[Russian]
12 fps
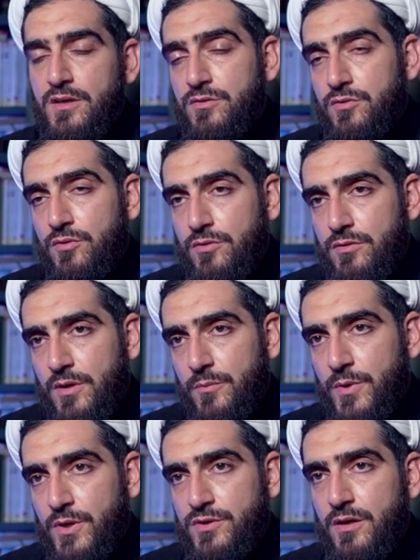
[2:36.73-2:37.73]
то
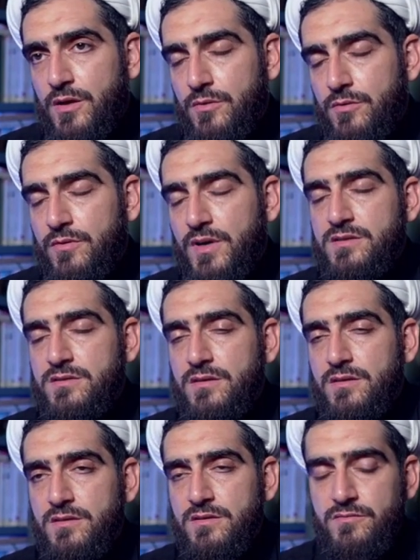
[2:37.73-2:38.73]
обращаю вас
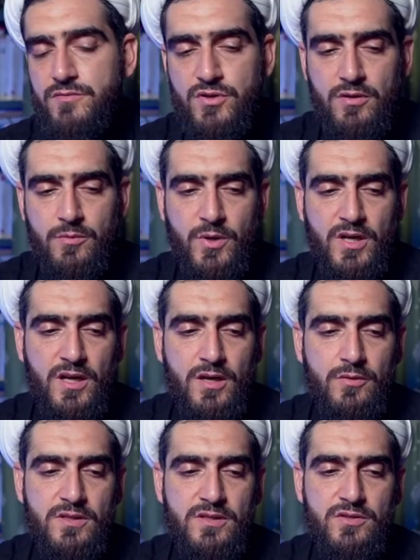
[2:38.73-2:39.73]
к священному
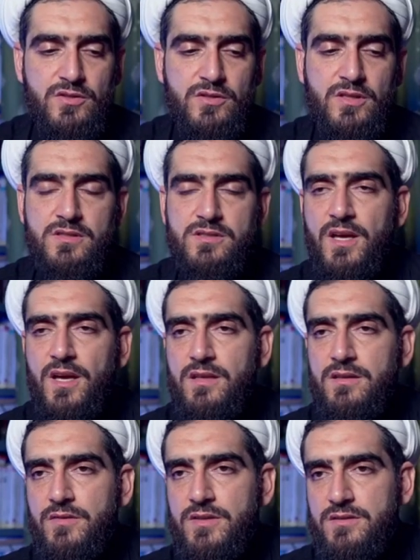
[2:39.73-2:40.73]
Корану, это 14 аят
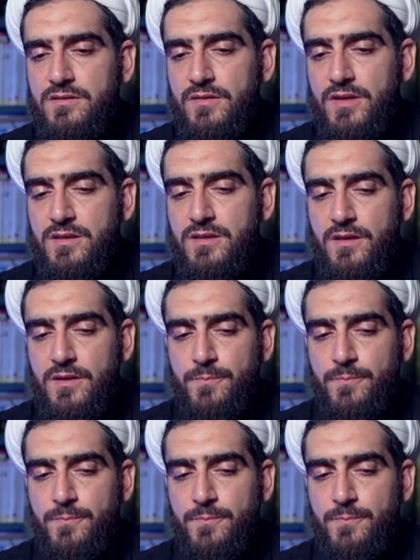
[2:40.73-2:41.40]
29